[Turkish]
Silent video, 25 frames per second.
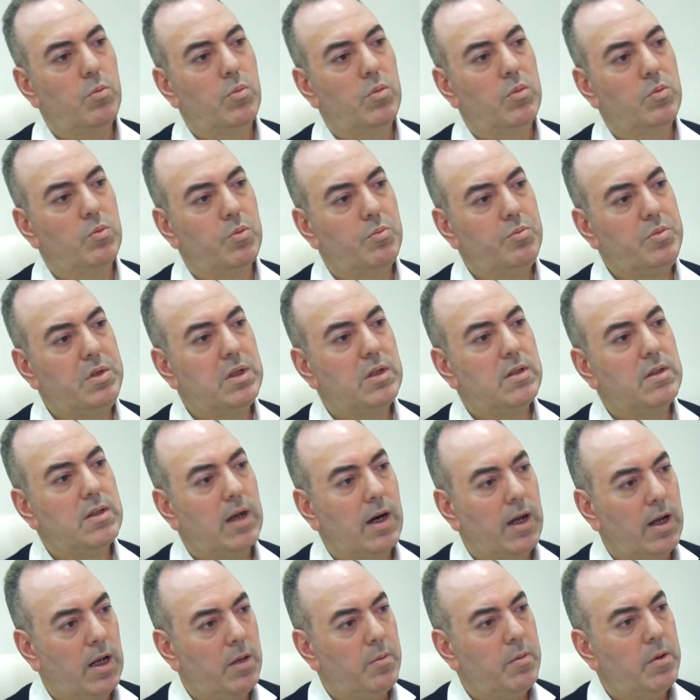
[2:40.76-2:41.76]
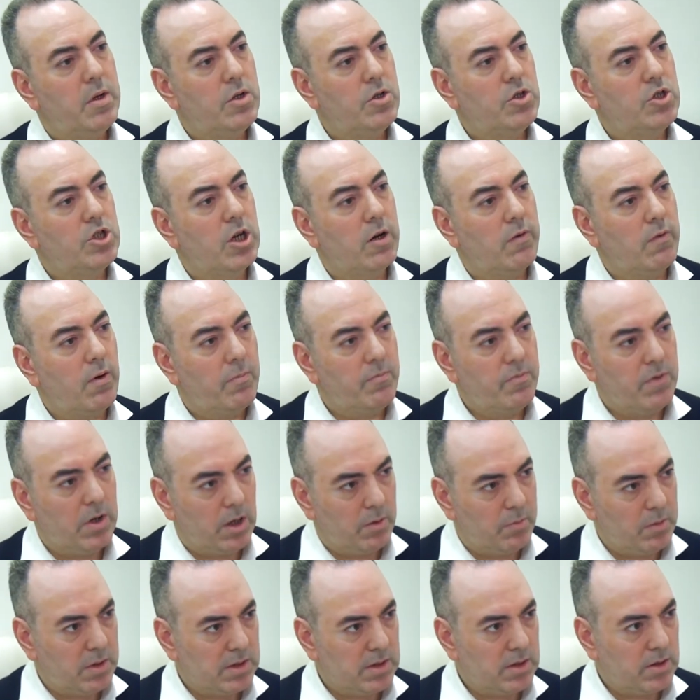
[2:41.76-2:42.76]
bir talebe cevap
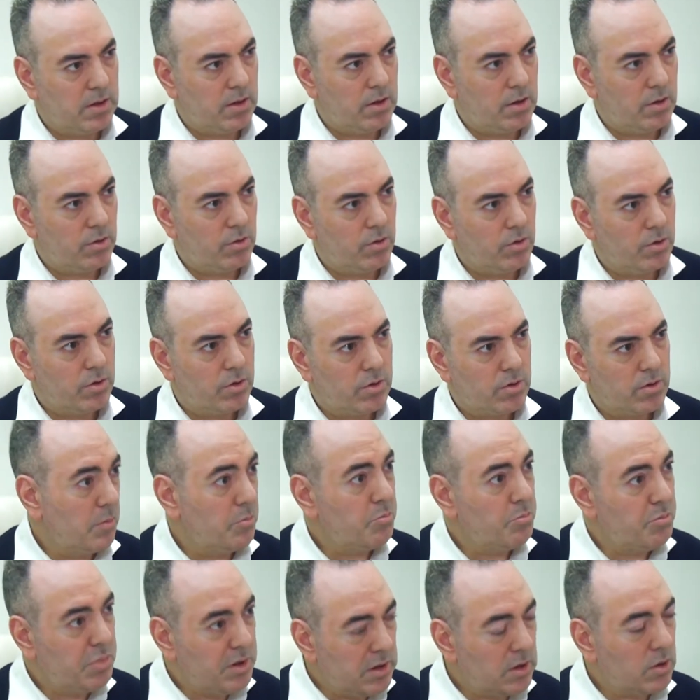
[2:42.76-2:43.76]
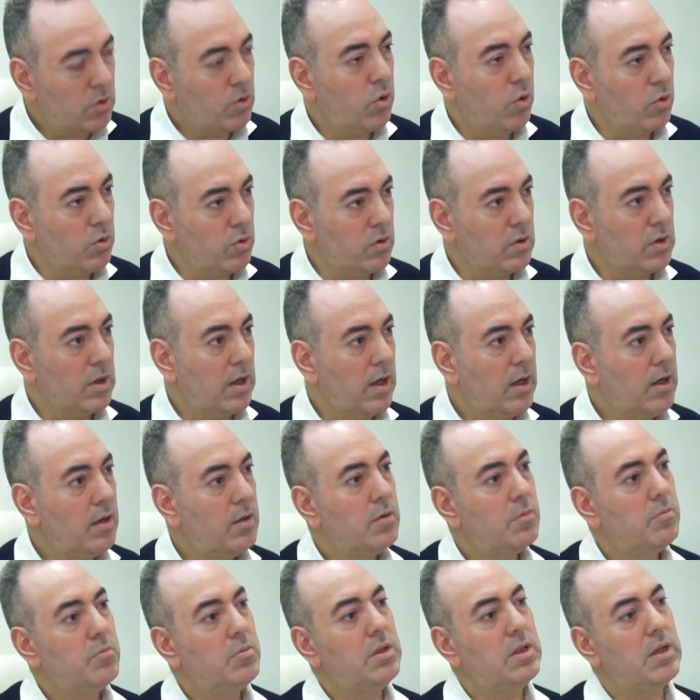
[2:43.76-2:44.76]
vermesi gerekiyor. Bir konuda
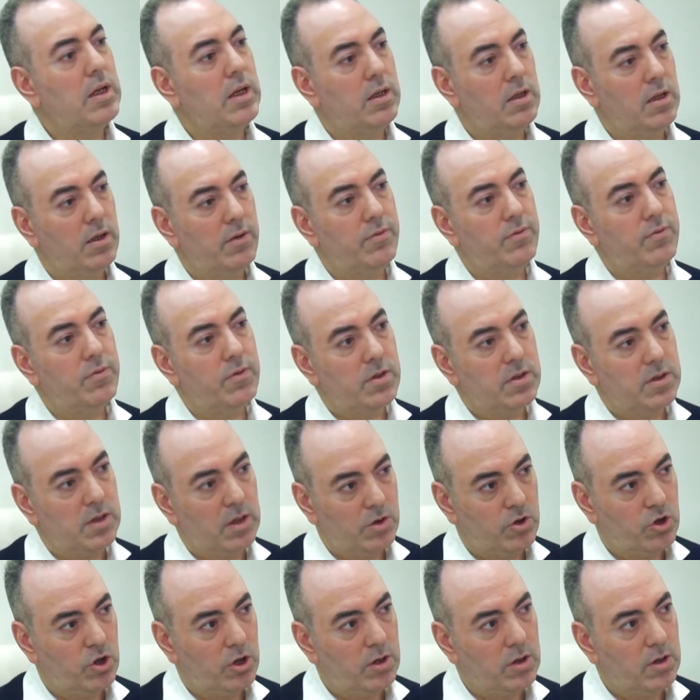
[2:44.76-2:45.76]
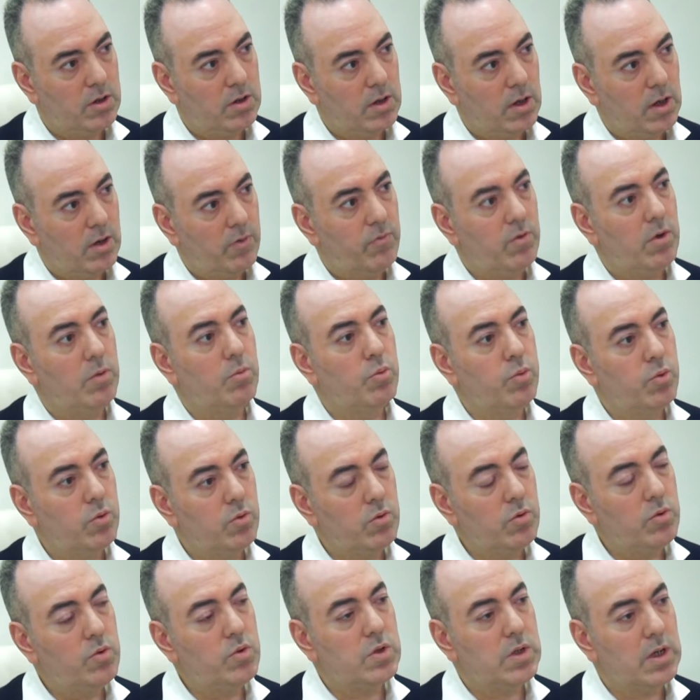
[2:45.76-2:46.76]
bir hedef seçilir ve
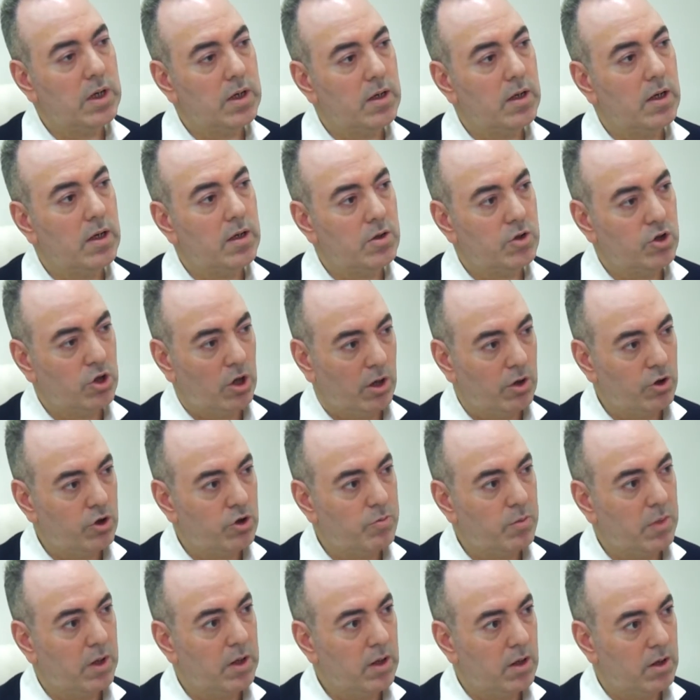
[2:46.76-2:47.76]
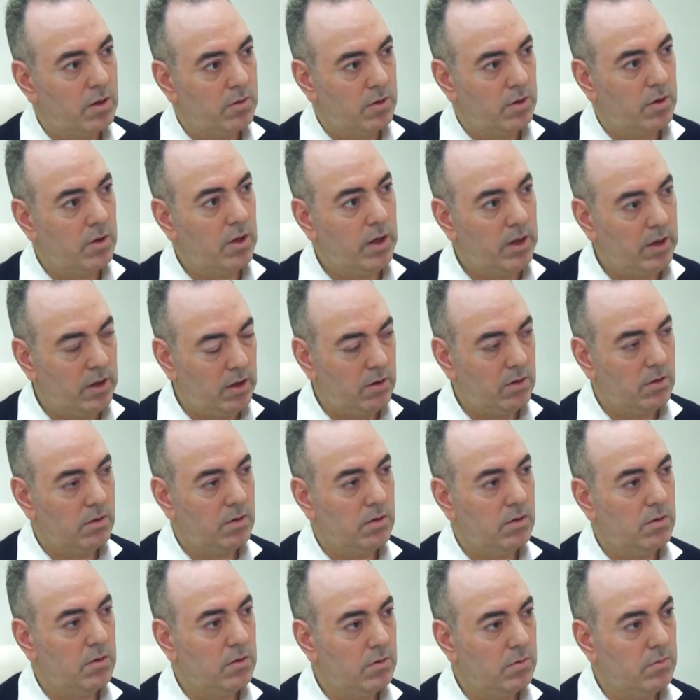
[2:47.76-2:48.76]
bunun üzerine çalışmalar
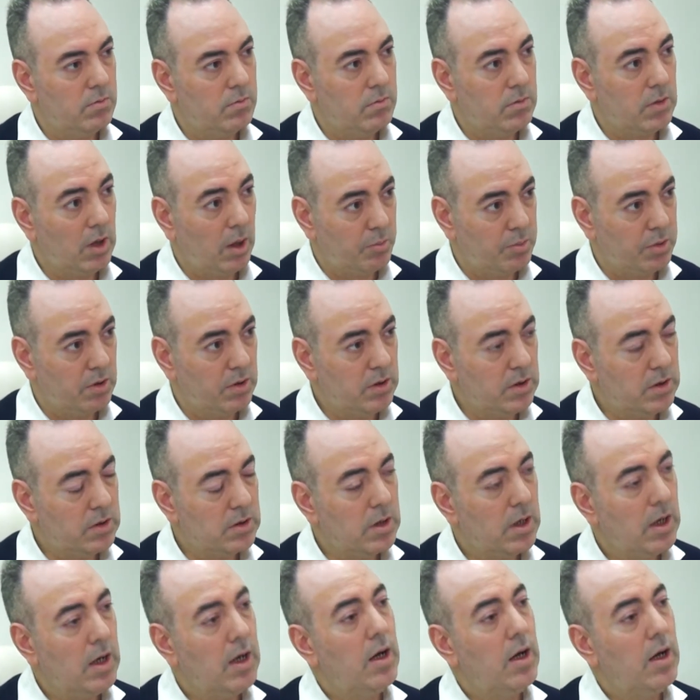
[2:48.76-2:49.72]
yapılır.